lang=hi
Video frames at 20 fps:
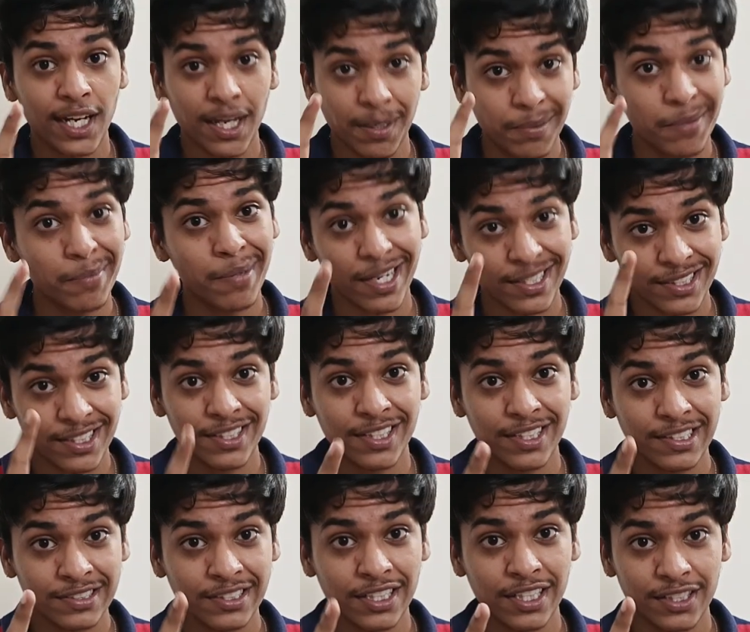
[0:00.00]
लगाए भी मार
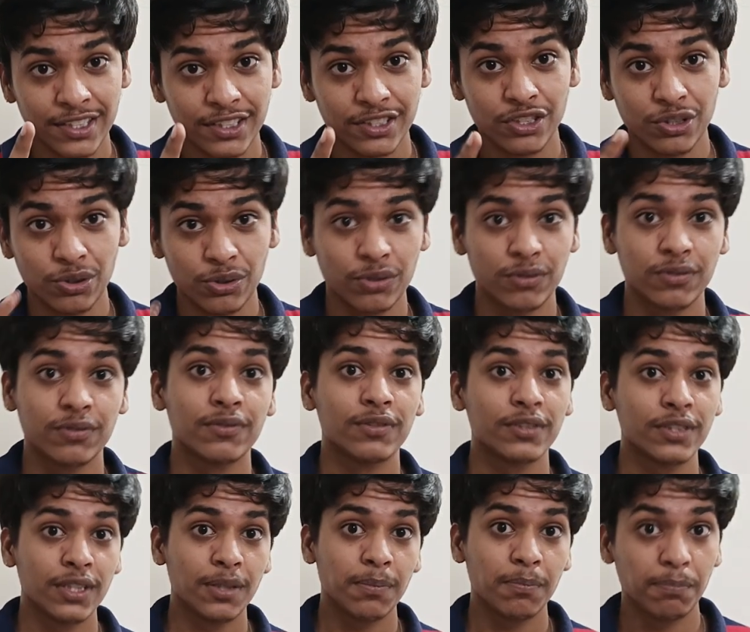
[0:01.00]
देता है इंसान किसी को
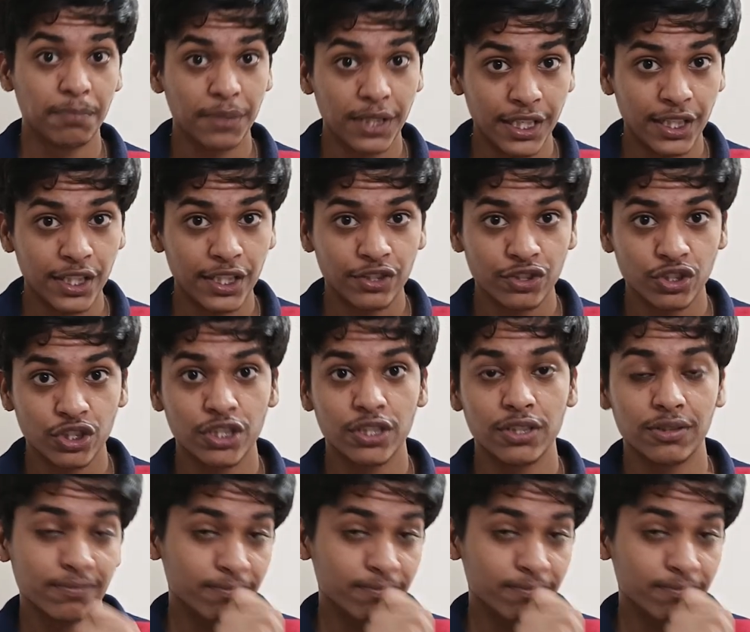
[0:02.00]
ब्लेड से